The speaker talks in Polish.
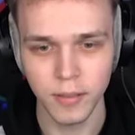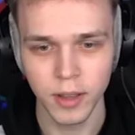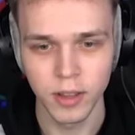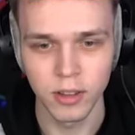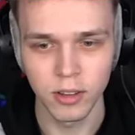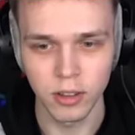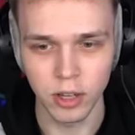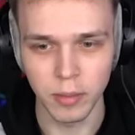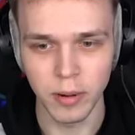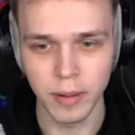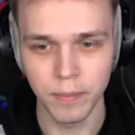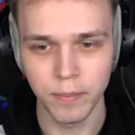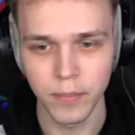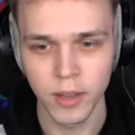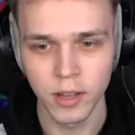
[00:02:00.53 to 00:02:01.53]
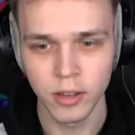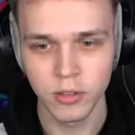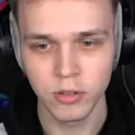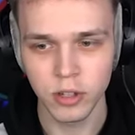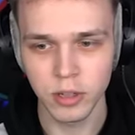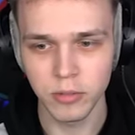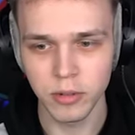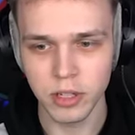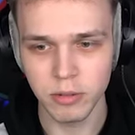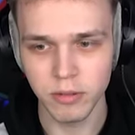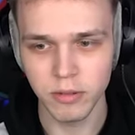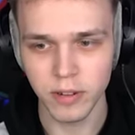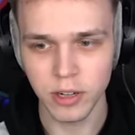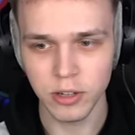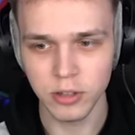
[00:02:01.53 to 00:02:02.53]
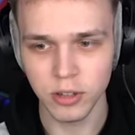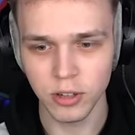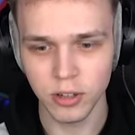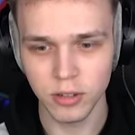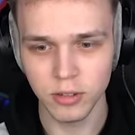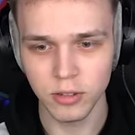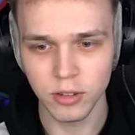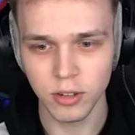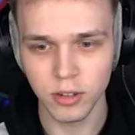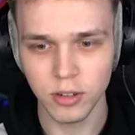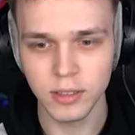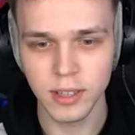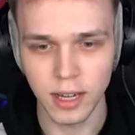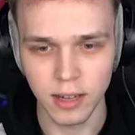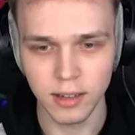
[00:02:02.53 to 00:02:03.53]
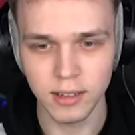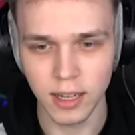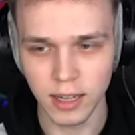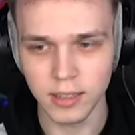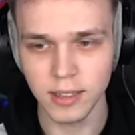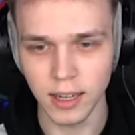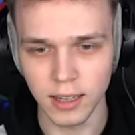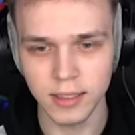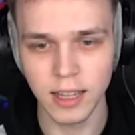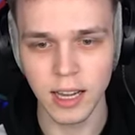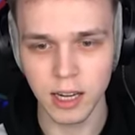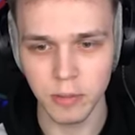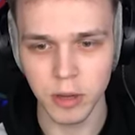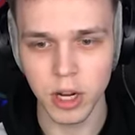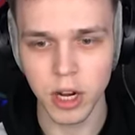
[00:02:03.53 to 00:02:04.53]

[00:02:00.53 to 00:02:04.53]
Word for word: Tak, nie ma Dobra. jednokropkowych. Bo Czyli możemy Mikołaj ma, to, tak, to, to tak tak, tak, tak, tak, tak.